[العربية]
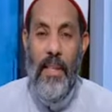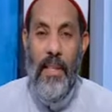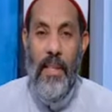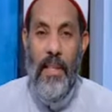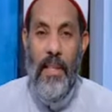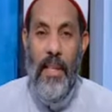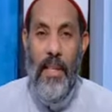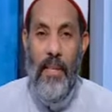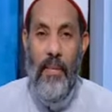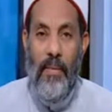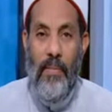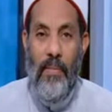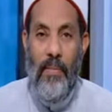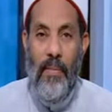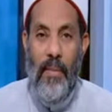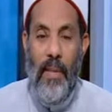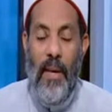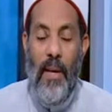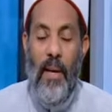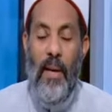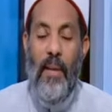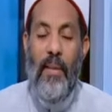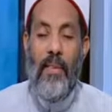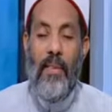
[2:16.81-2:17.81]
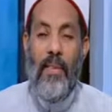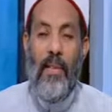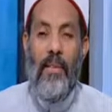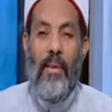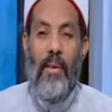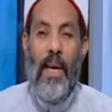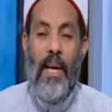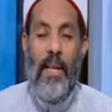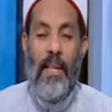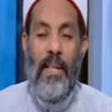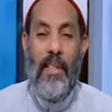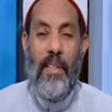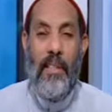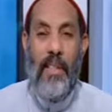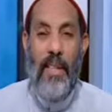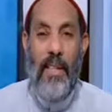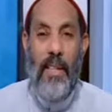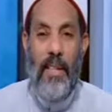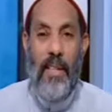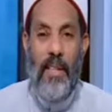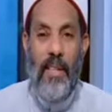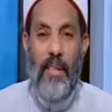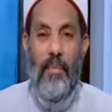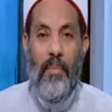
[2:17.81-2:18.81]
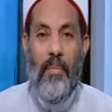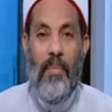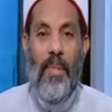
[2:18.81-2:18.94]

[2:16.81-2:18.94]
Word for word: الله أقسم على ذلك